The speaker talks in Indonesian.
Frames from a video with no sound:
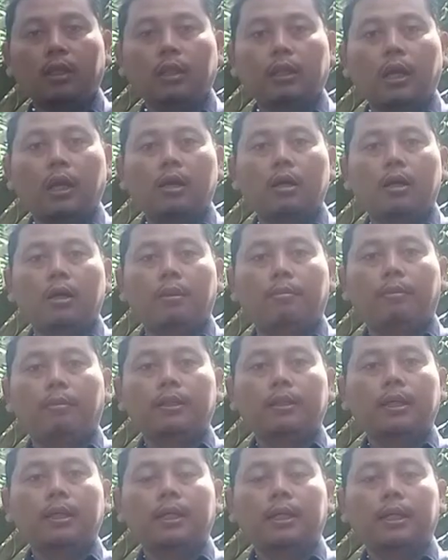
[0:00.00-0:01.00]
Nah,
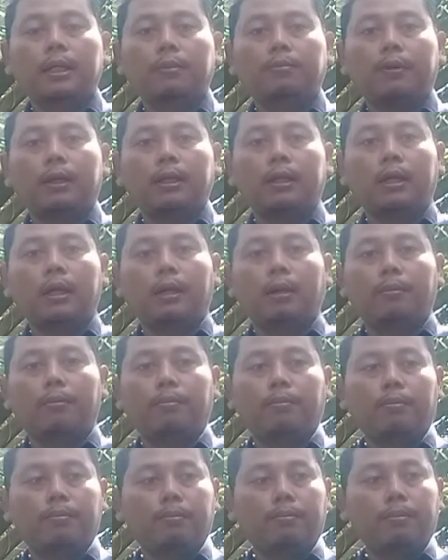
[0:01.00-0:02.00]
masa daripada
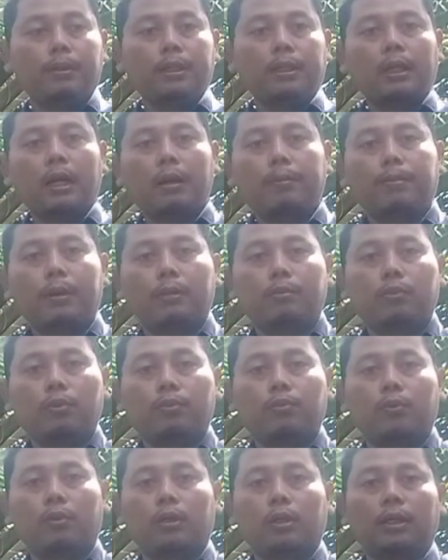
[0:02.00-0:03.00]
penyerapan
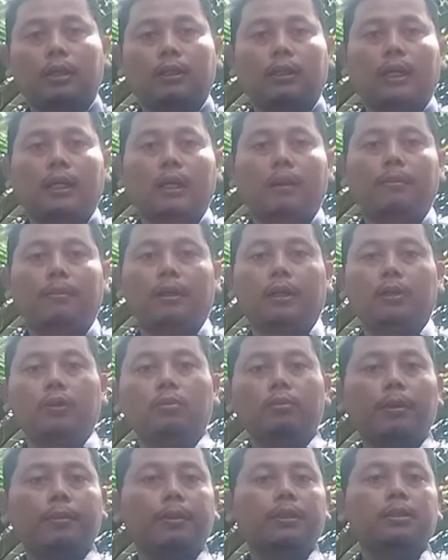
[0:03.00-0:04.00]
pupuk ke tanaman itu
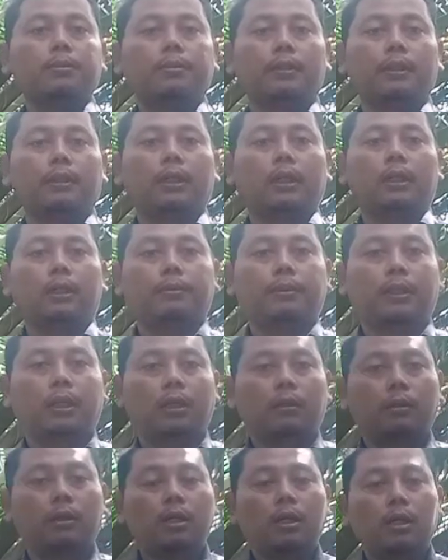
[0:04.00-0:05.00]
memang sebentar sahabat
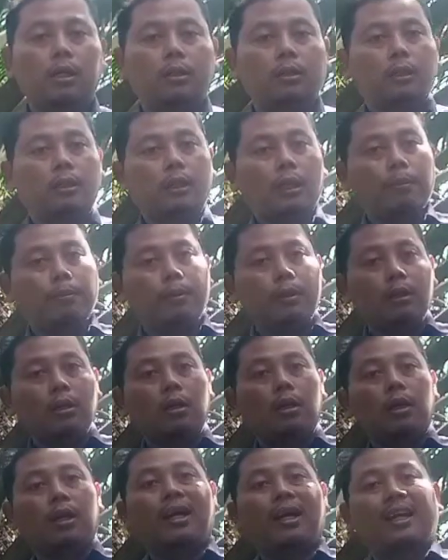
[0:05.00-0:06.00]
tani. Tetapi
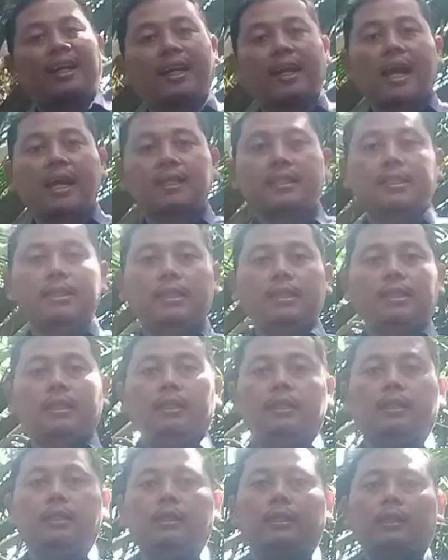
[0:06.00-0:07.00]

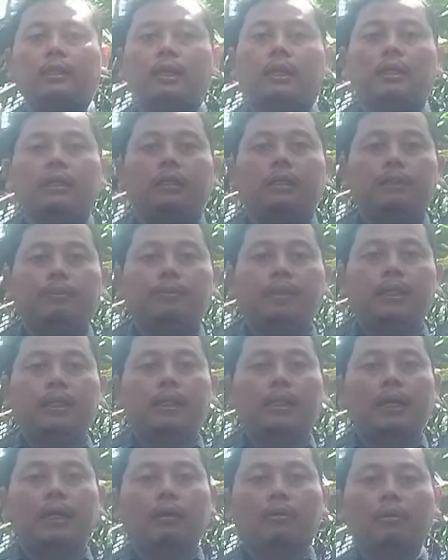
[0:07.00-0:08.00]
reaksi yang
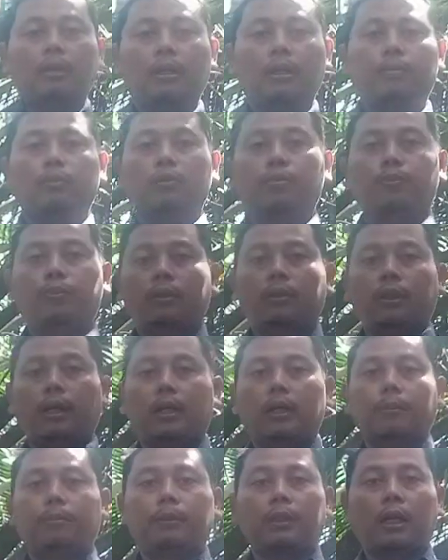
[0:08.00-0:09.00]
diberikan oleh pupuk
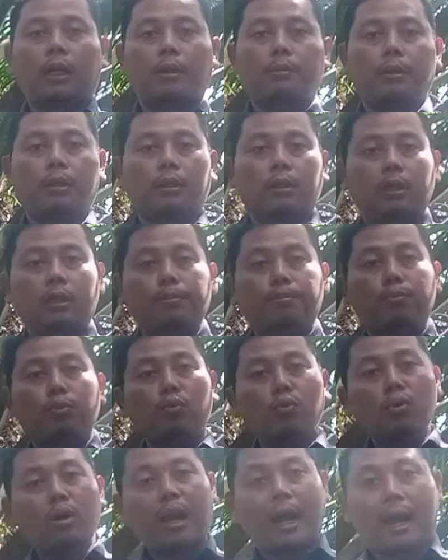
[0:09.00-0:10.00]
terhadap tanaman ke
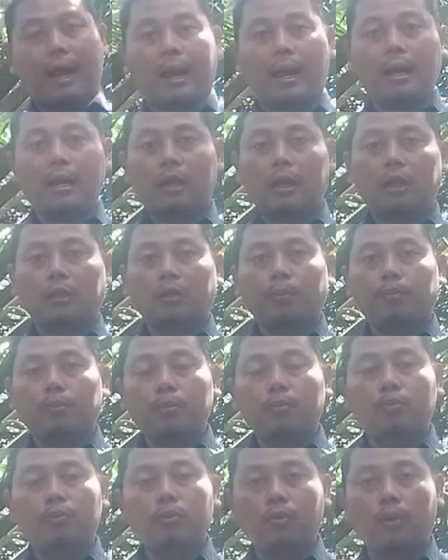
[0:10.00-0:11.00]
bunga
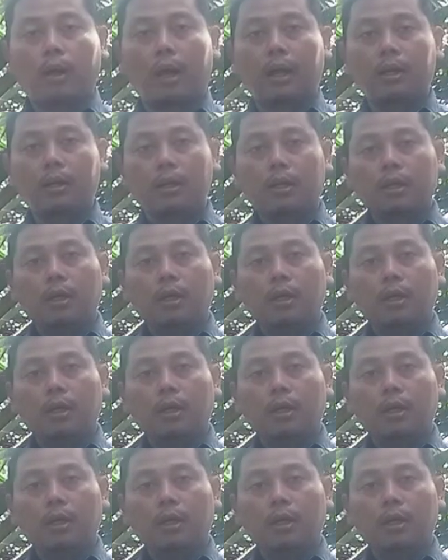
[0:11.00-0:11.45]
ataupun buah